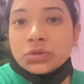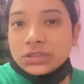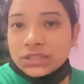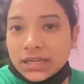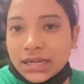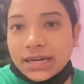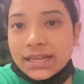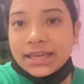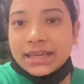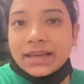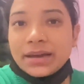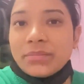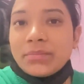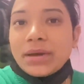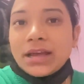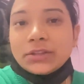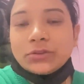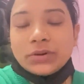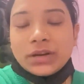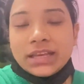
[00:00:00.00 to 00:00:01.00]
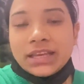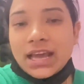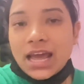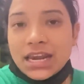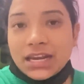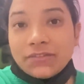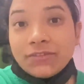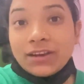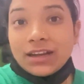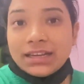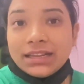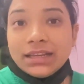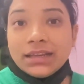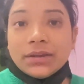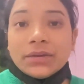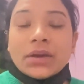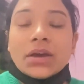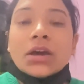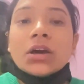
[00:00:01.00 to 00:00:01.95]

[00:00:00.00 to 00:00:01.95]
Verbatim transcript: खुद करेगी अब मैं तो नहीं आने वाली